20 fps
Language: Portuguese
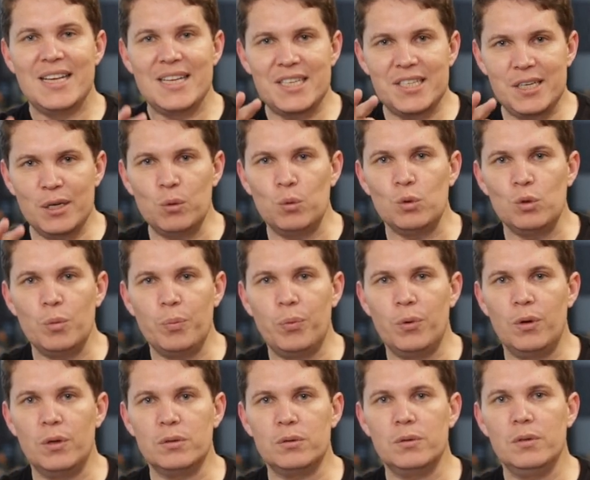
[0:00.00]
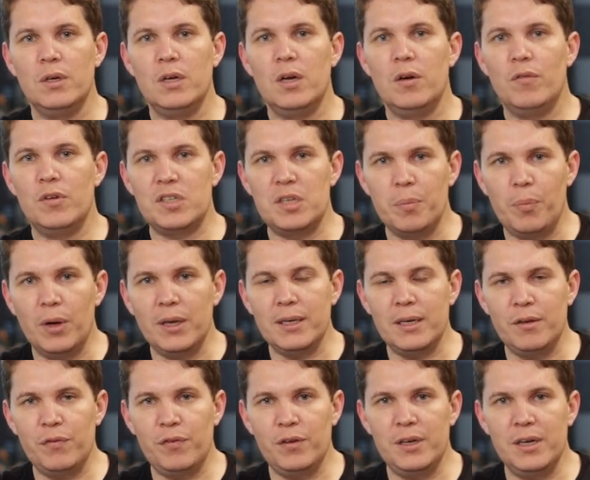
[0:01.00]
Segundo ponto, você
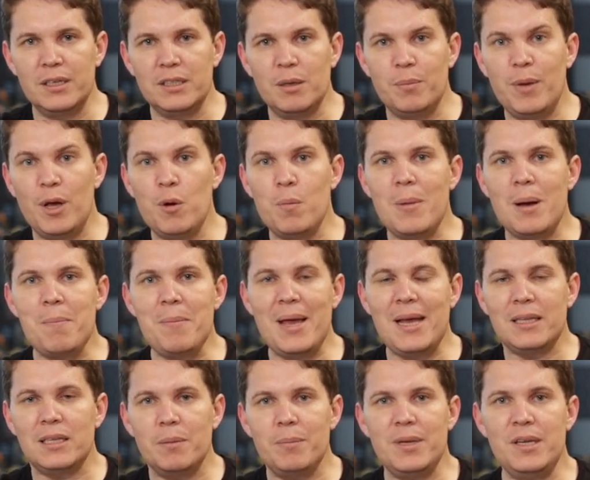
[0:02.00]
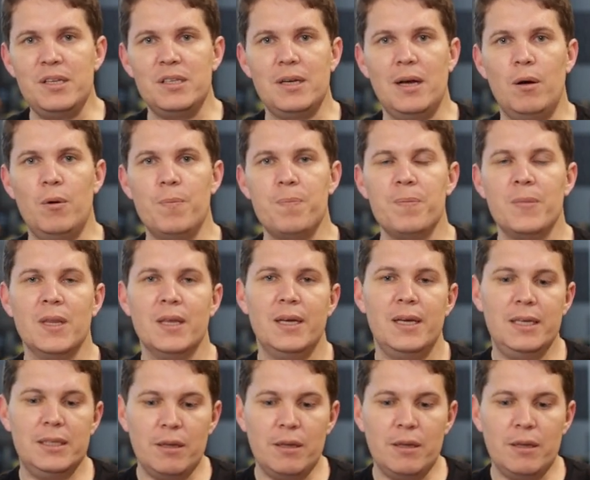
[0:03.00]
pode definir também uma meta mensal.